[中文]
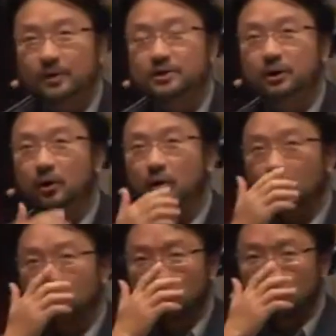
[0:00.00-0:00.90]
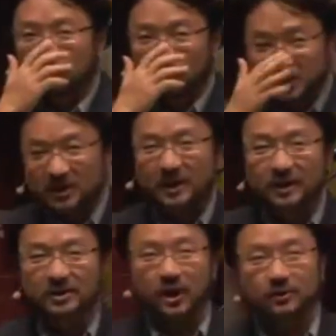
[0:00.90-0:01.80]
的时候，我。我今年
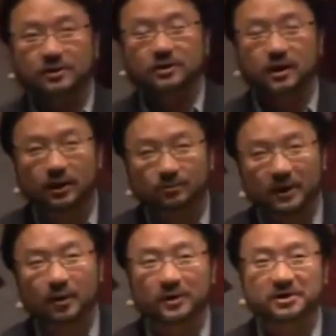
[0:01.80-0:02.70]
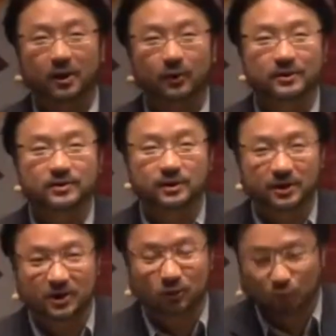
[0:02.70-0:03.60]
的讲，呃，培灵会的讲员是李建